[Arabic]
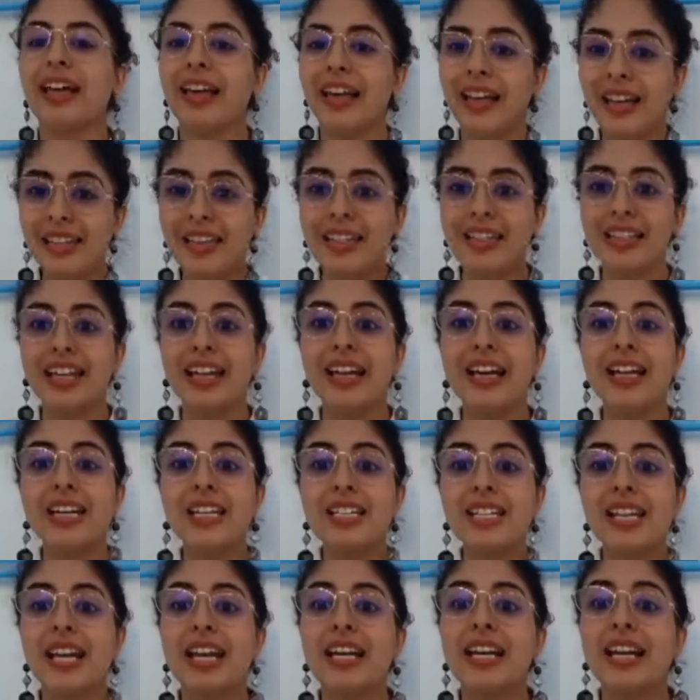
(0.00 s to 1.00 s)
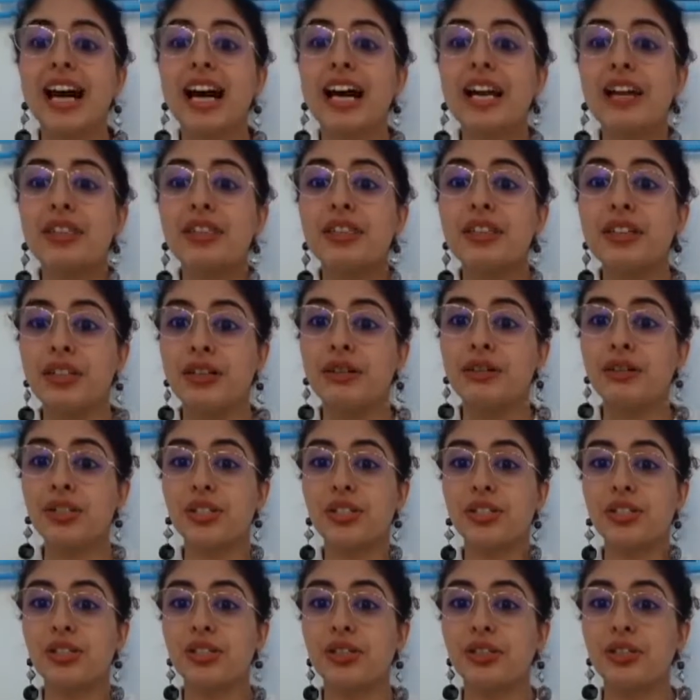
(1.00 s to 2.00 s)
هي جاي نهار
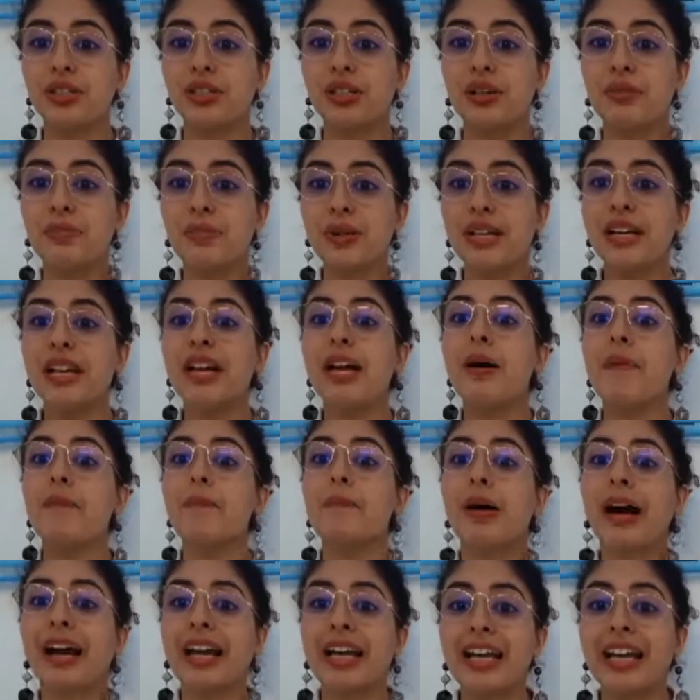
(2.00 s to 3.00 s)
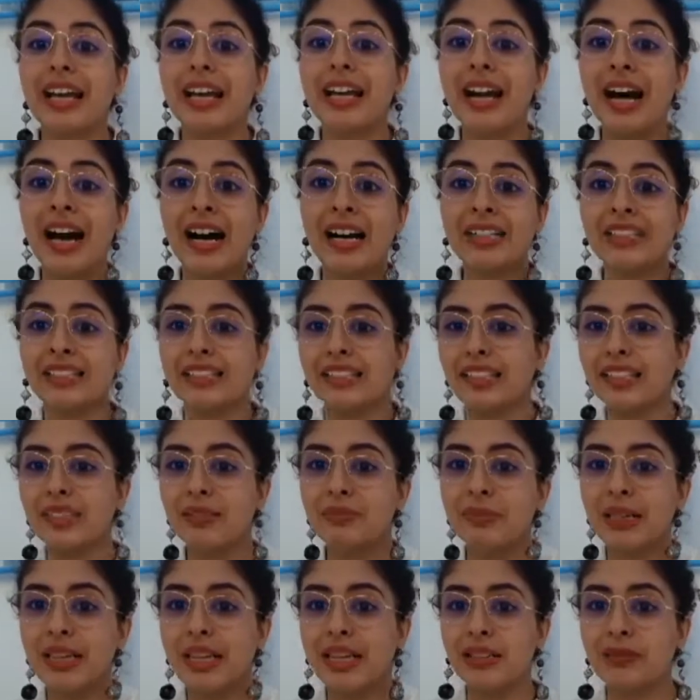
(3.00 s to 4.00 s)
22 أكتوبر معناه نهار
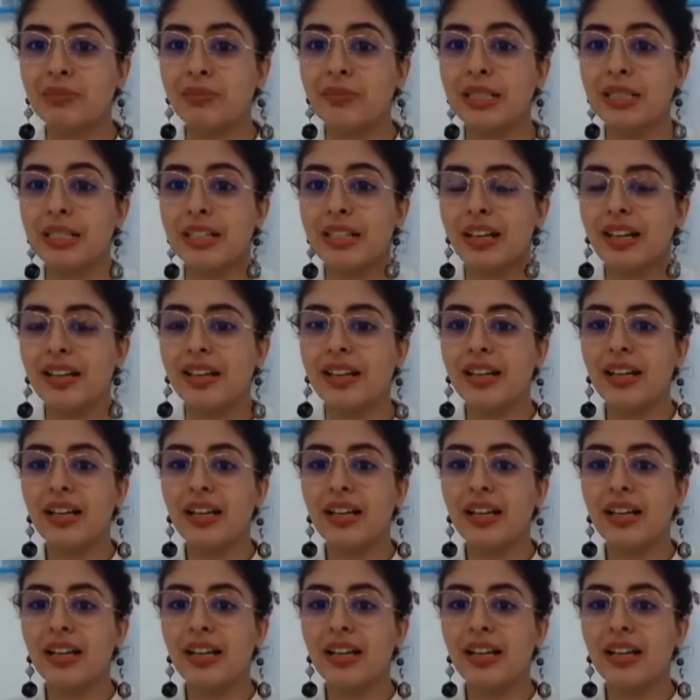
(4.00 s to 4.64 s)
عيد ميلاد مينا